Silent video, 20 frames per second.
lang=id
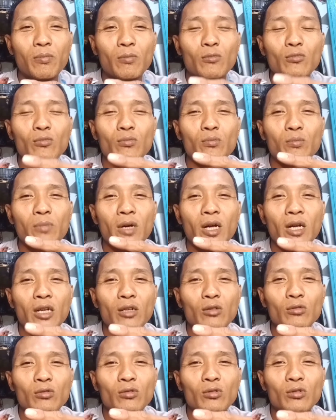
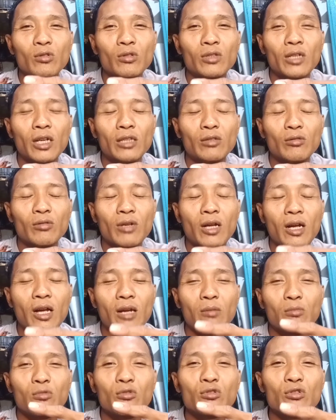memperkutut
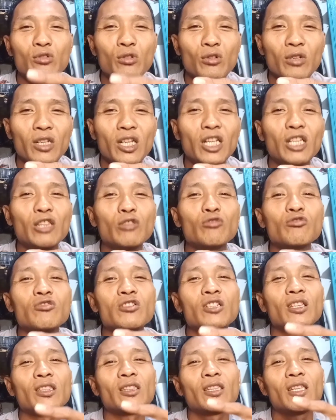katuragan mujur itu
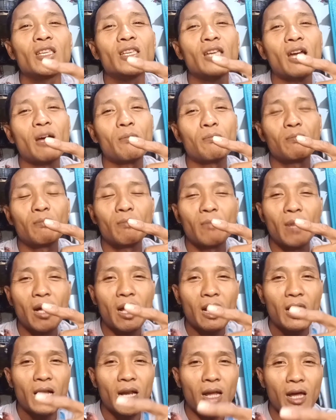setiap
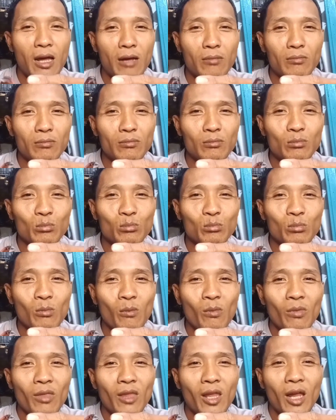malam
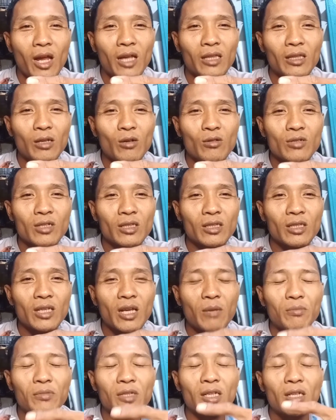atau
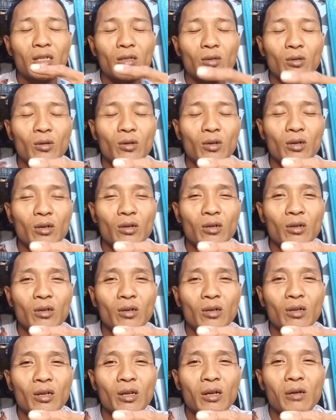setiap tidur
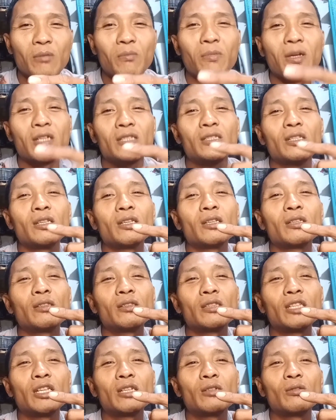pasti
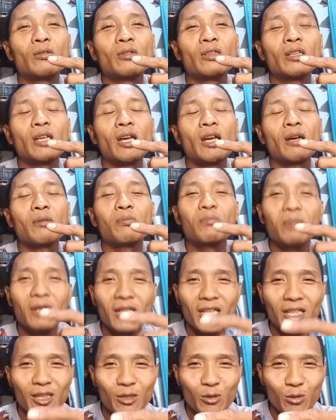tidurnya
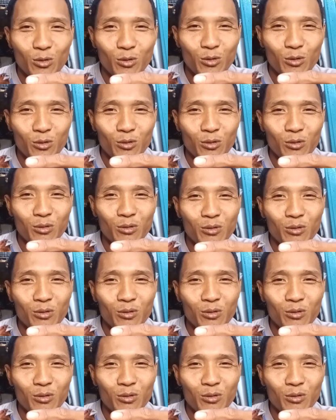begitu